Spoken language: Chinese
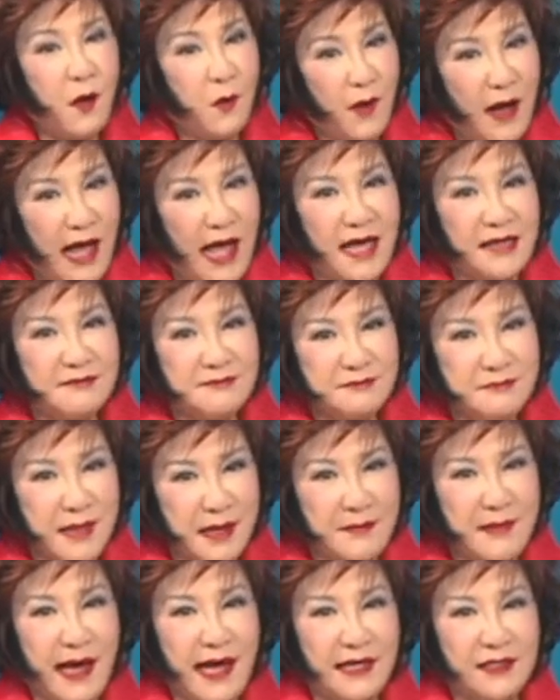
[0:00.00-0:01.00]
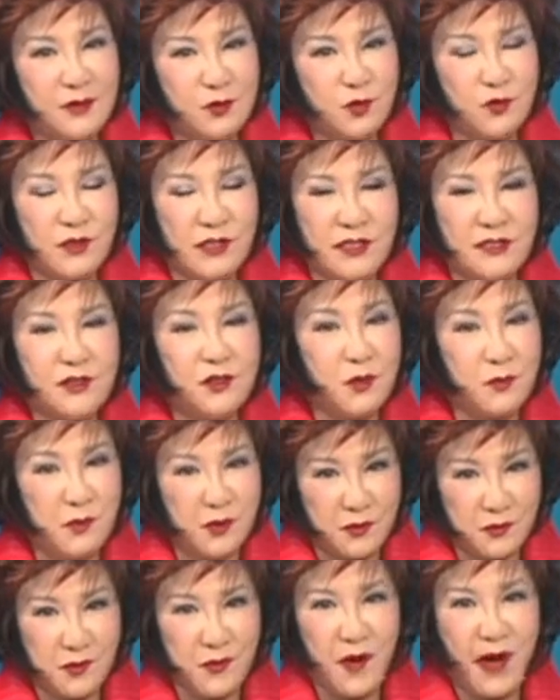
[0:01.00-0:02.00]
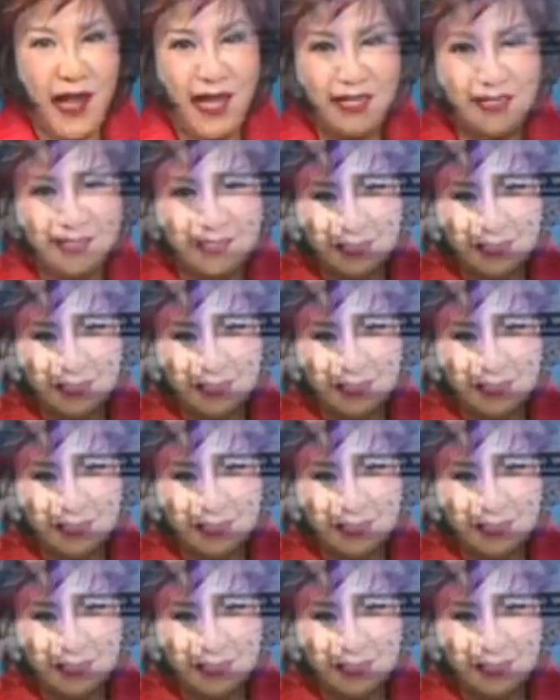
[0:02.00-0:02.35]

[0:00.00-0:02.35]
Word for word: 晚安，拜拜，祝您周末愉快。